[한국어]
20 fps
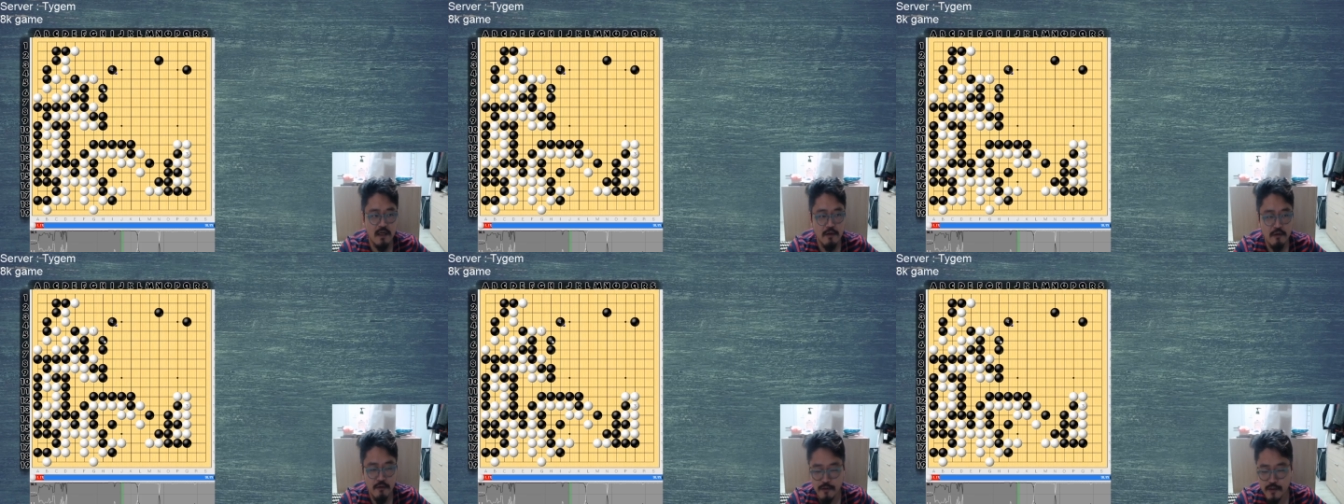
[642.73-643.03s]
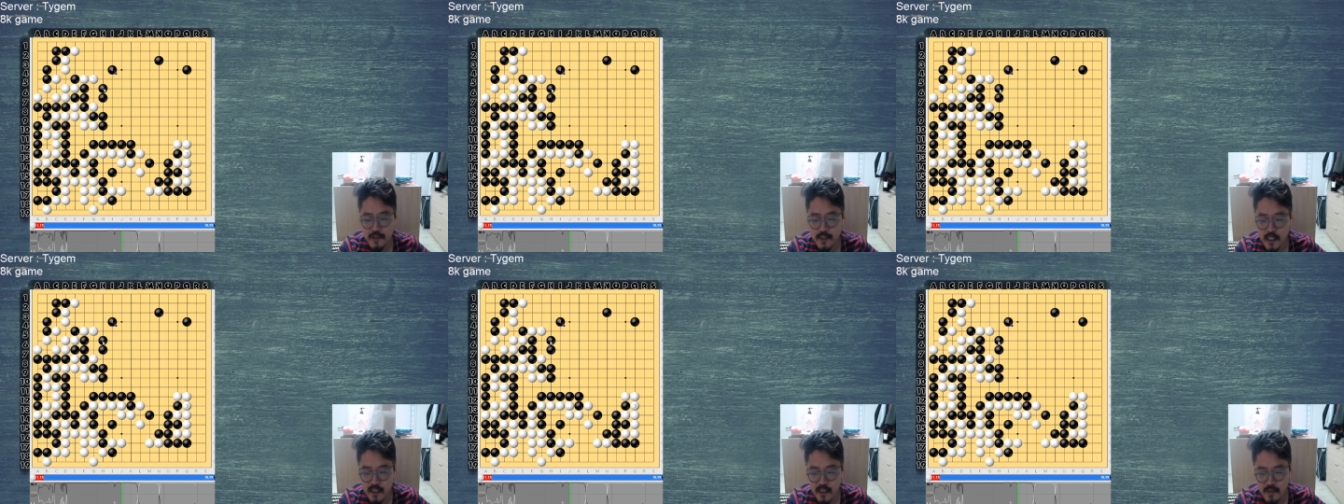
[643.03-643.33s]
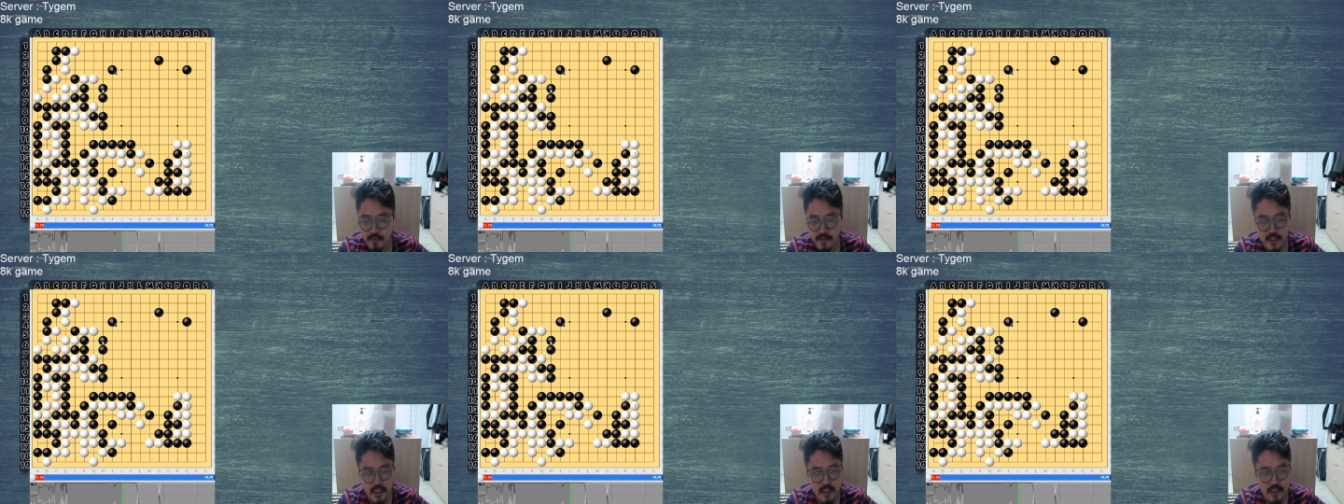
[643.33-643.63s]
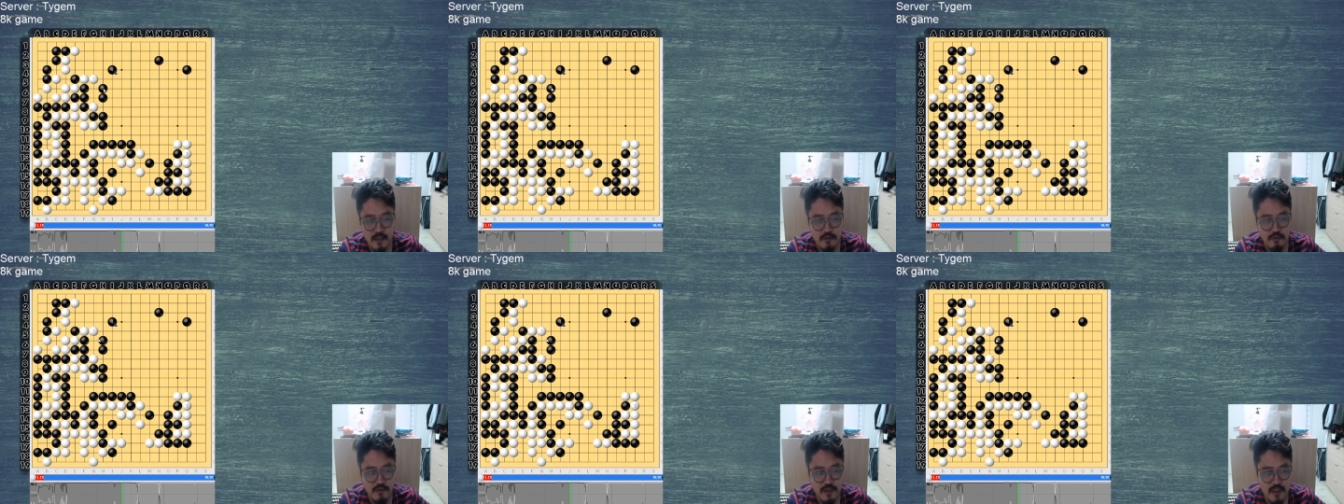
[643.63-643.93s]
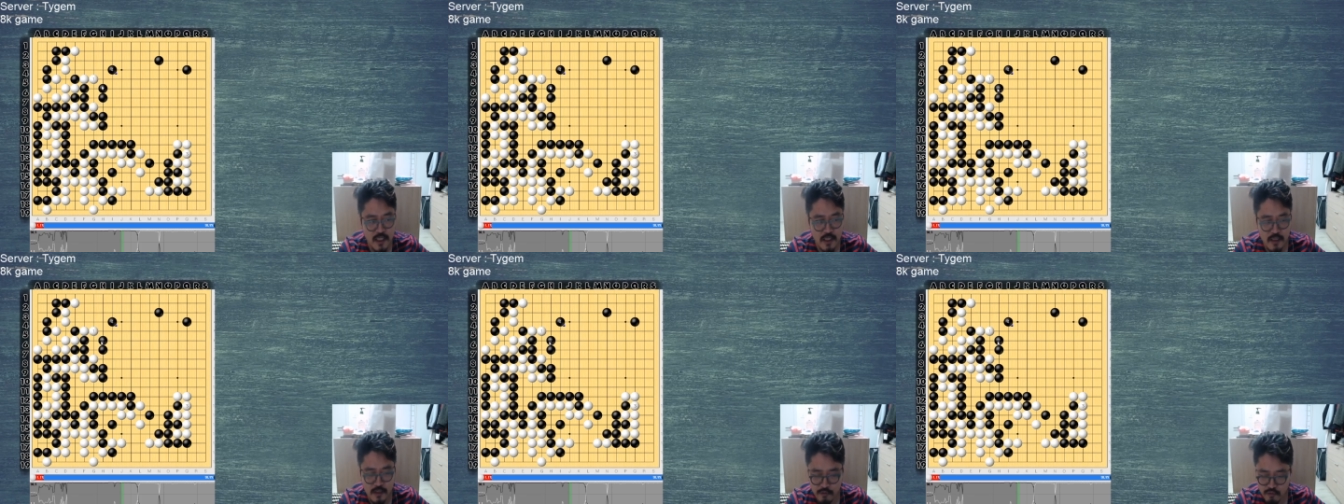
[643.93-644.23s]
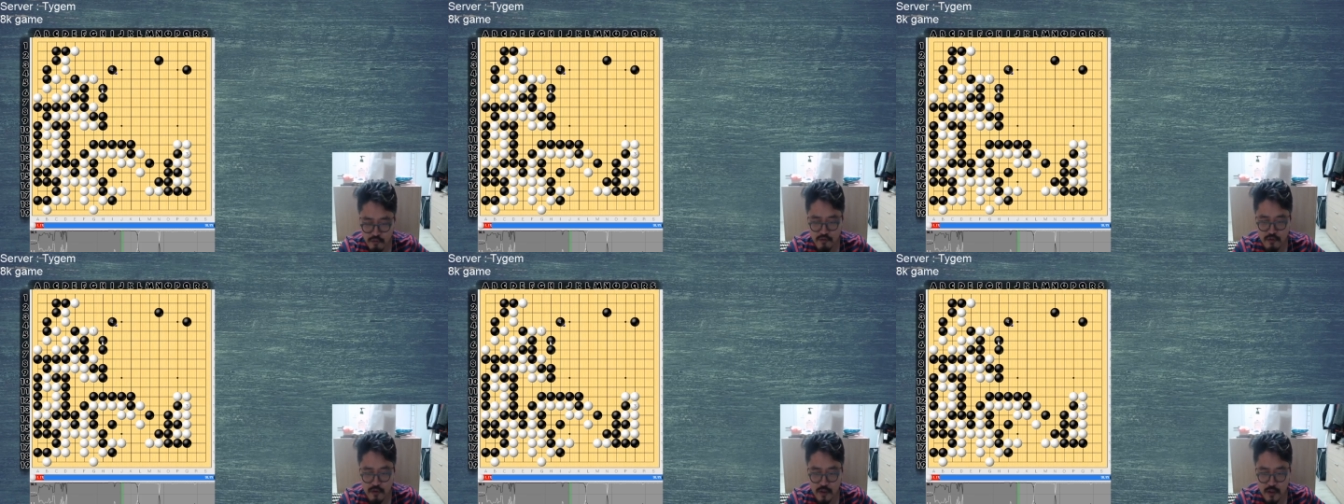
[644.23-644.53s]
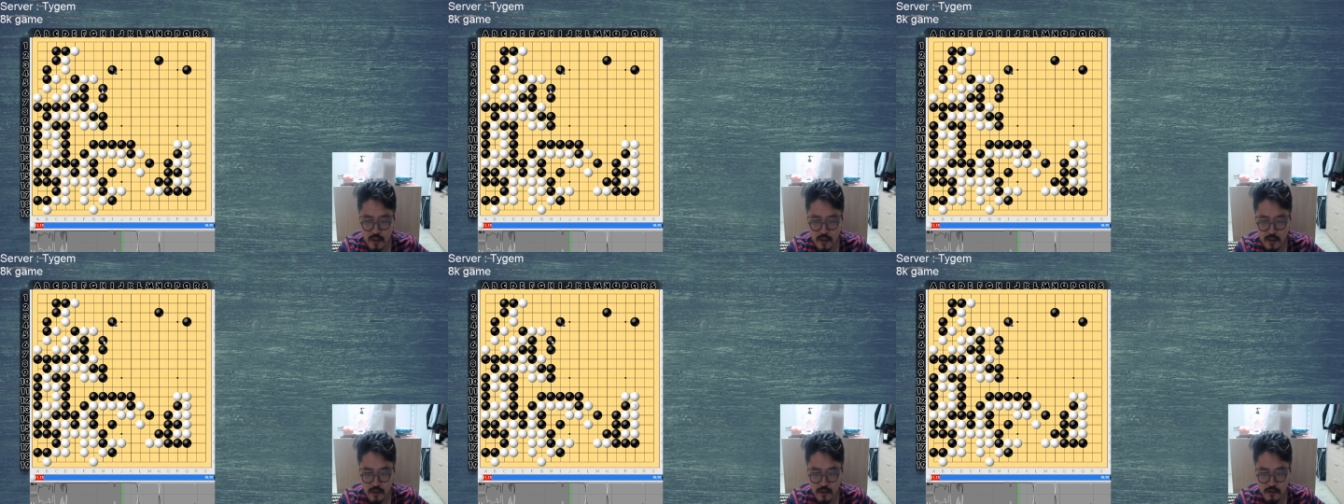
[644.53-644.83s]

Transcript: 여기 쌍립자리 두는 거